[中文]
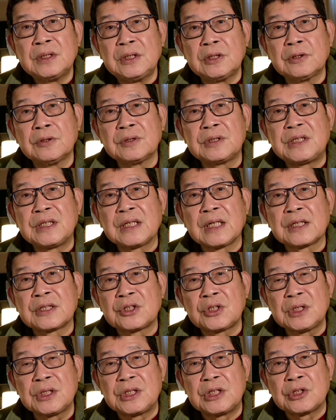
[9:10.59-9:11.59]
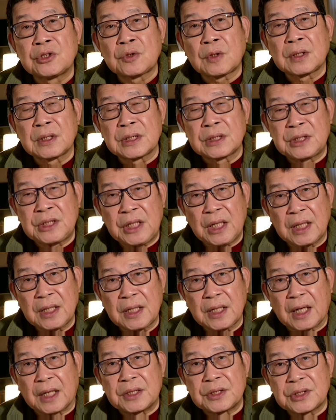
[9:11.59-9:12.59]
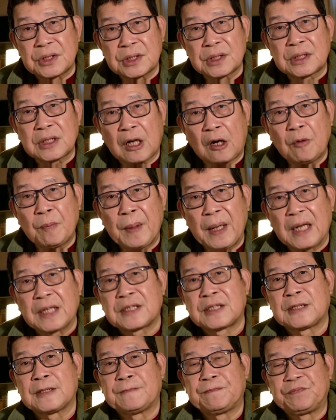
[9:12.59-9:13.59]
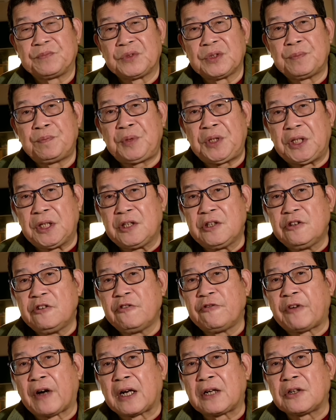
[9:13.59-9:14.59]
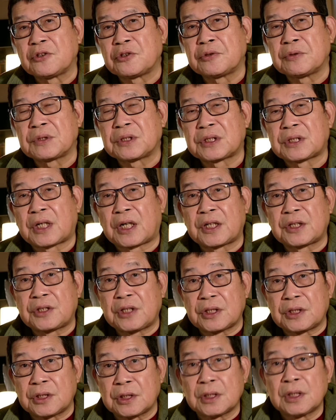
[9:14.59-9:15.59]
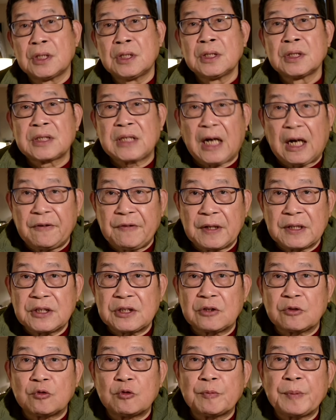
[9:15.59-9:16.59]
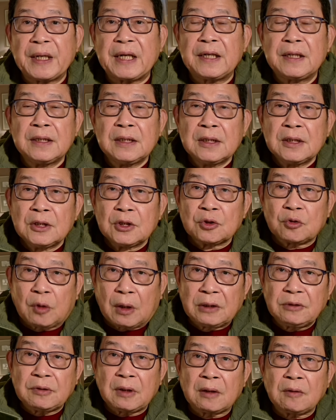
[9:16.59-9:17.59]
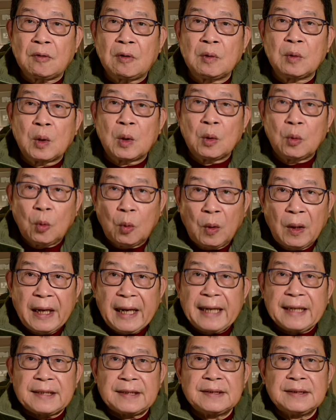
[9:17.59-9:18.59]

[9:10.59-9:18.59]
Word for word: 尤其他自己抓的枪杆子、刀把子，频繁的出事，而且是塌方式的腐败，团团伙伙窝案，